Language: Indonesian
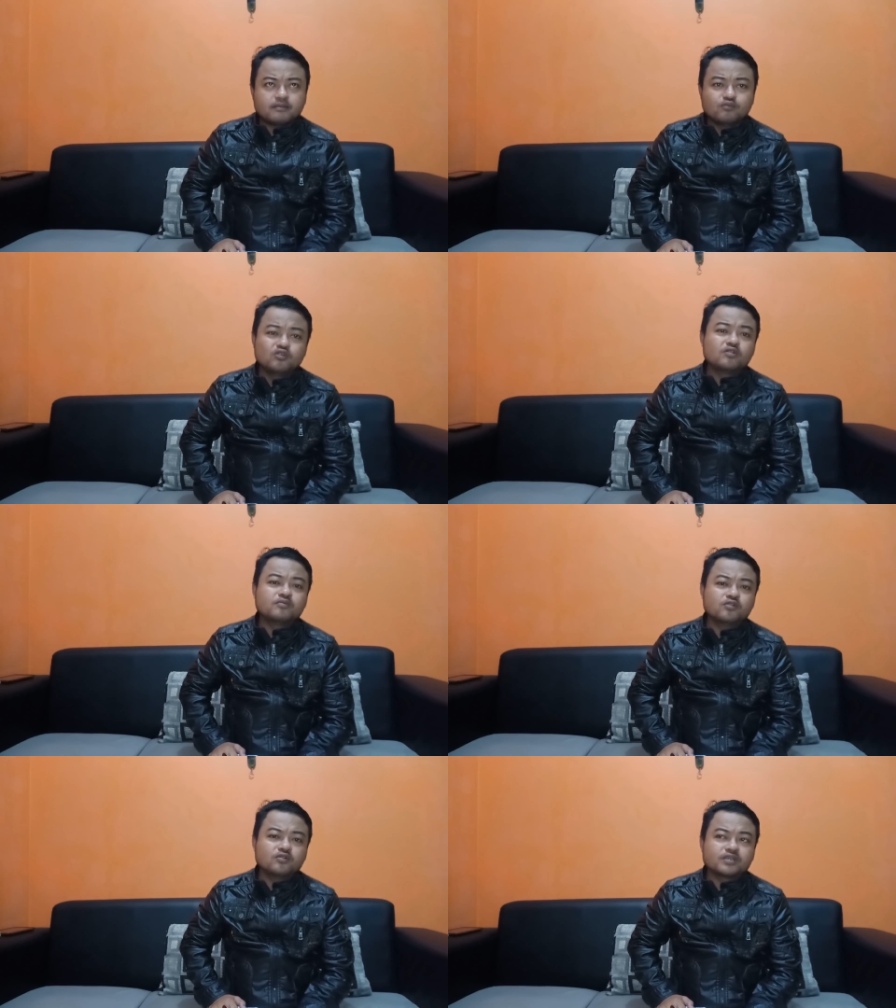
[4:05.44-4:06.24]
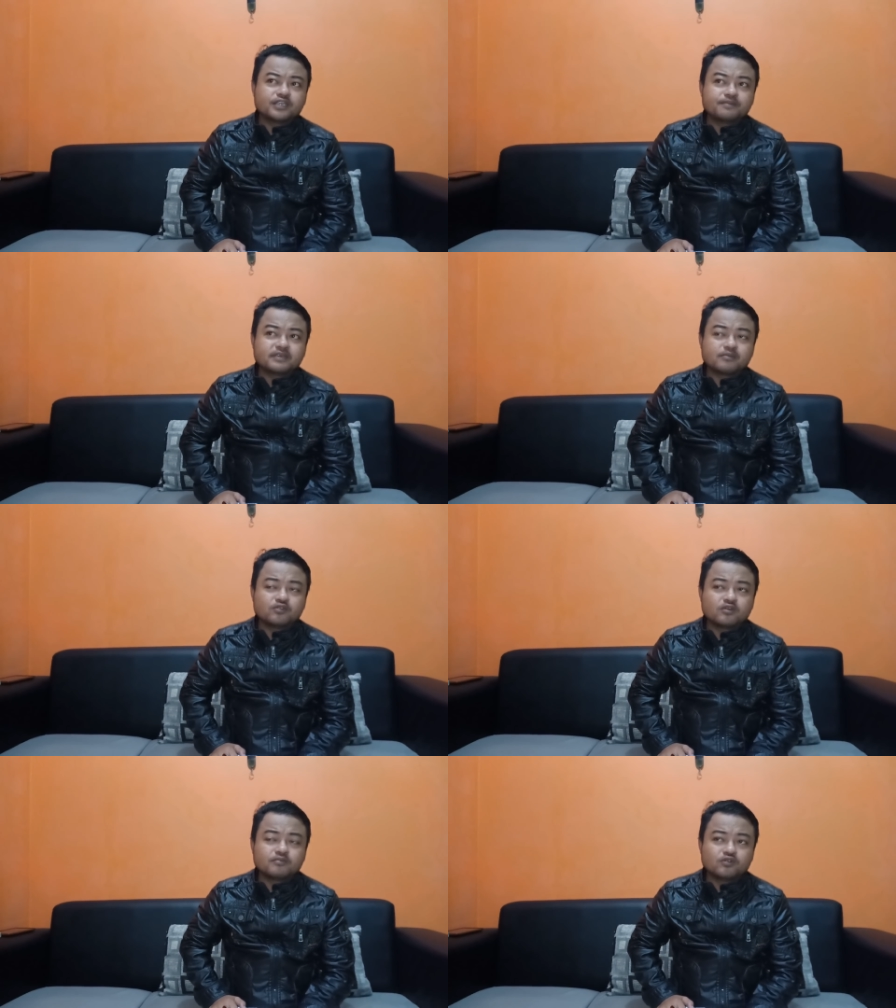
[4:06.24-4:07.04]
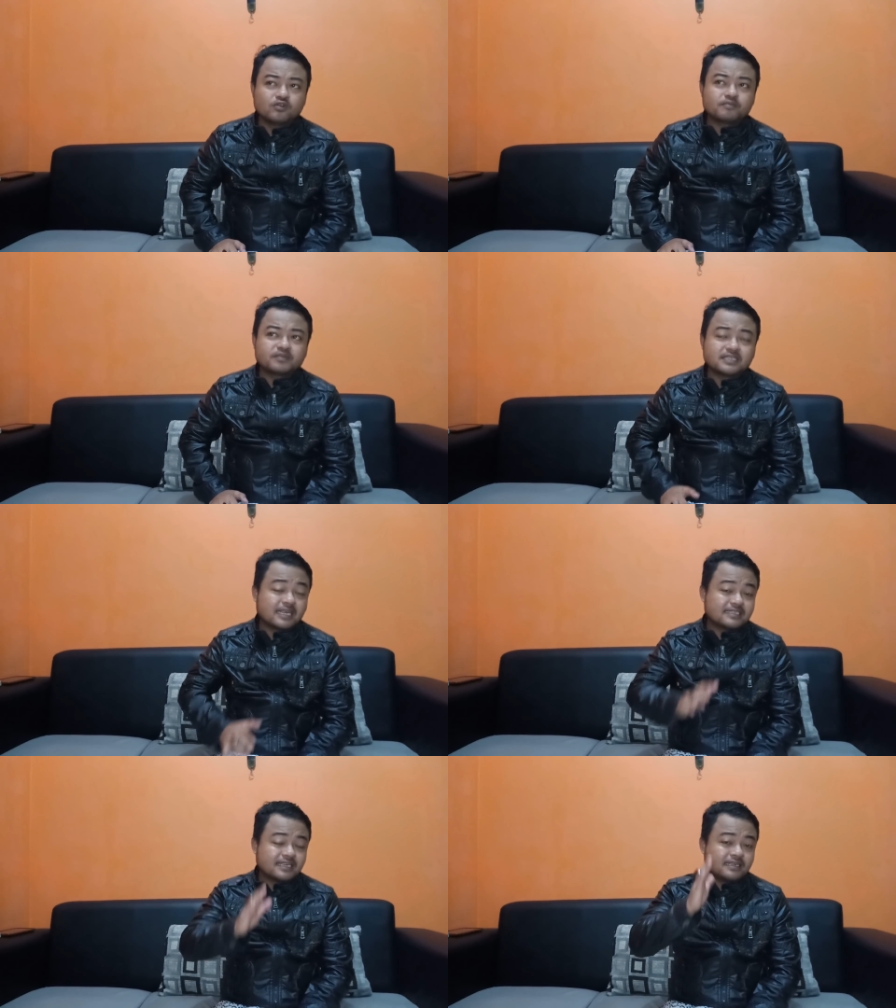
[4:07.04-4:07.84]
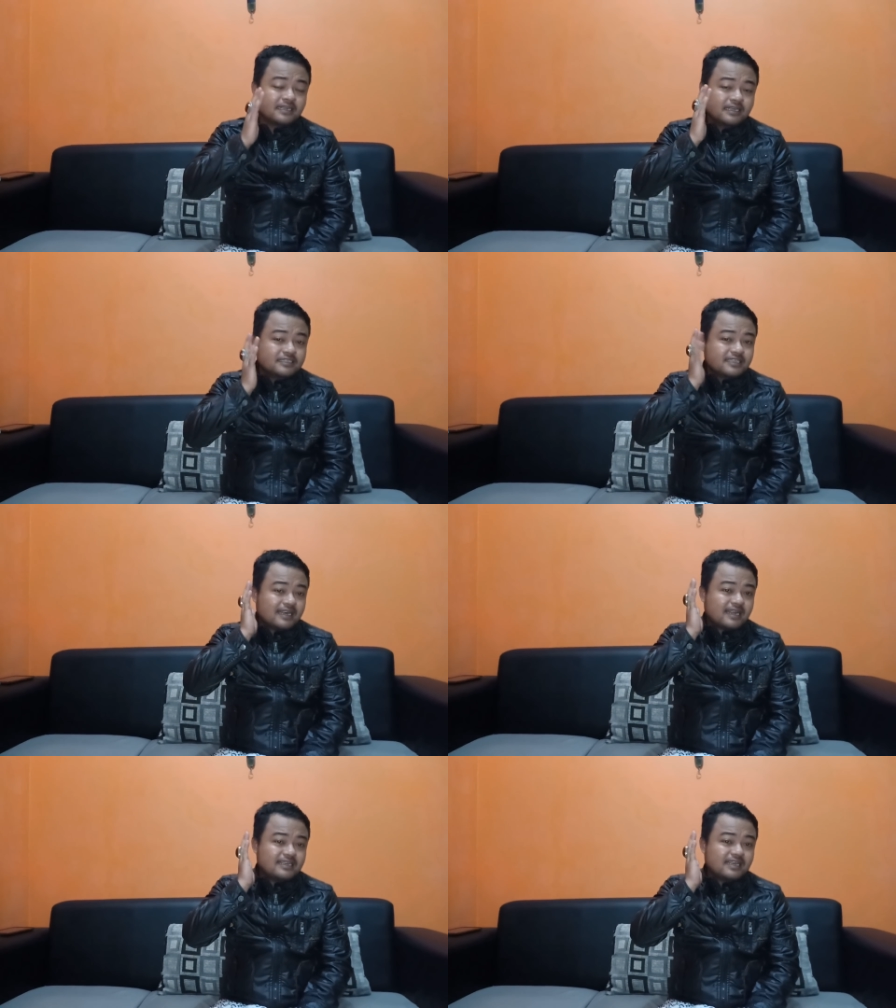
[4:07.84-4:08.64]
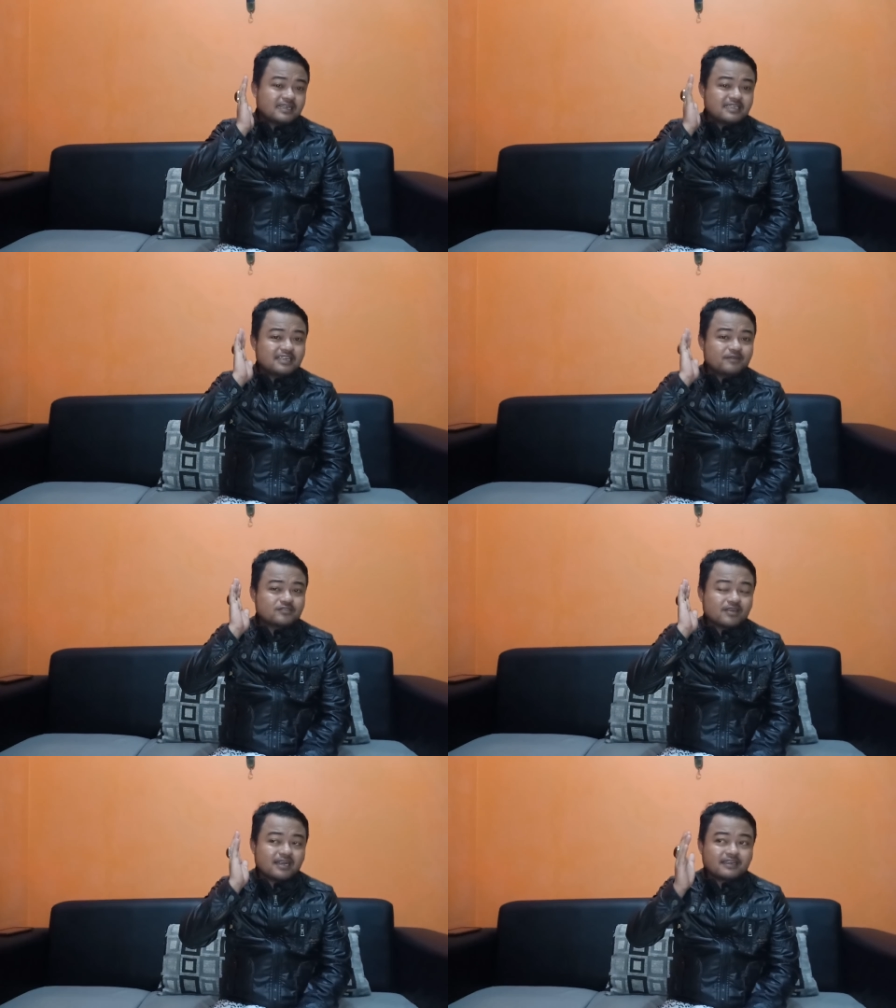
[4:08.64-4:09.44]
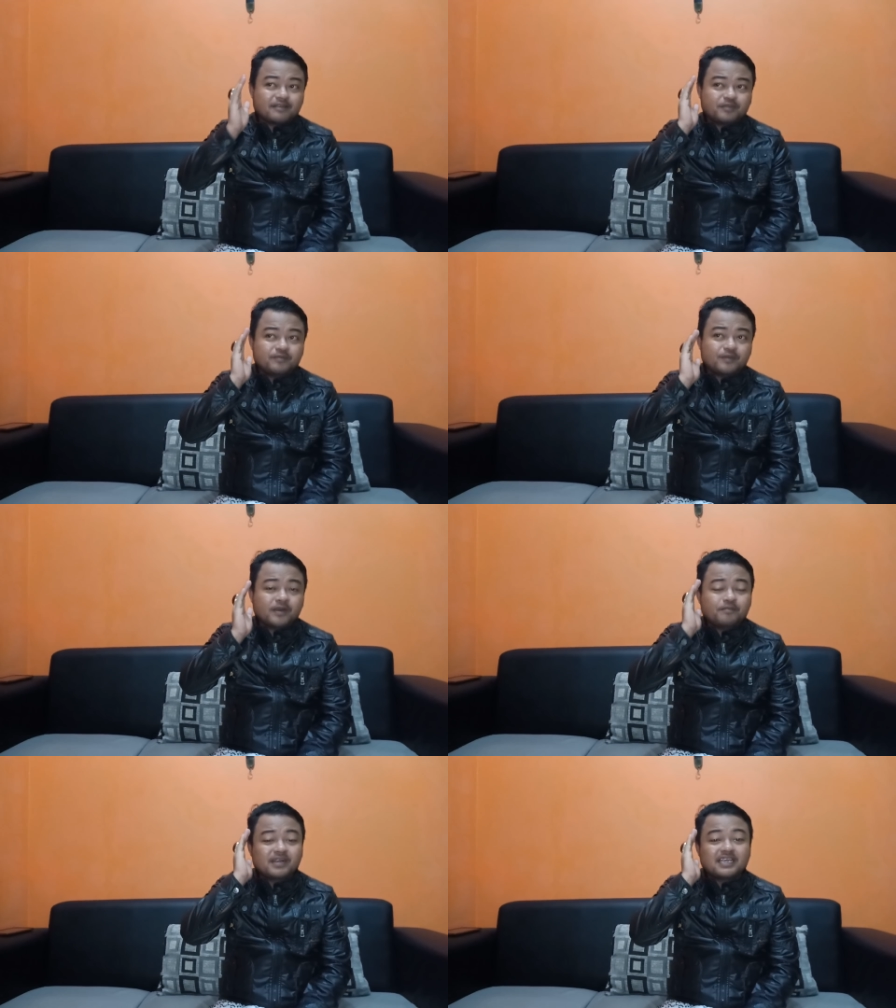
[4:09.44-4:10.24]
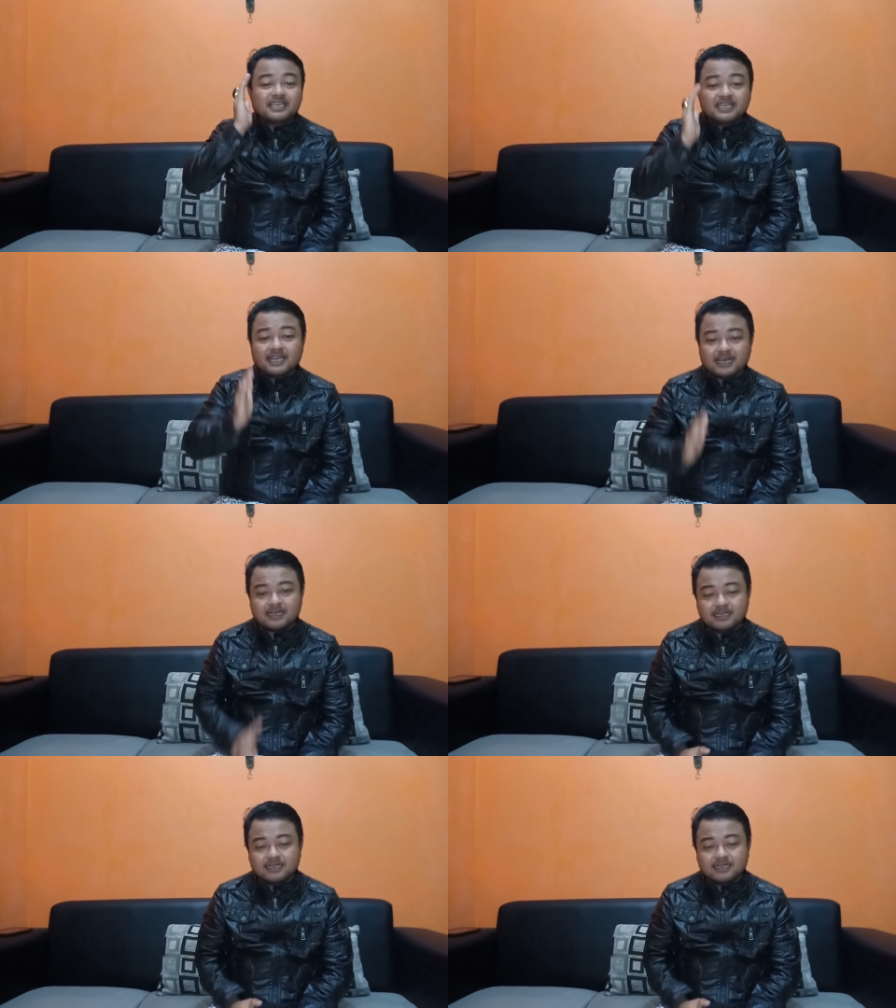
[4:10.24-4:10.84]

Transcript: muluk-muluk hidup yang muluk-muluk penjelasan cara yang tidak masuk akal, tapi memang beginilah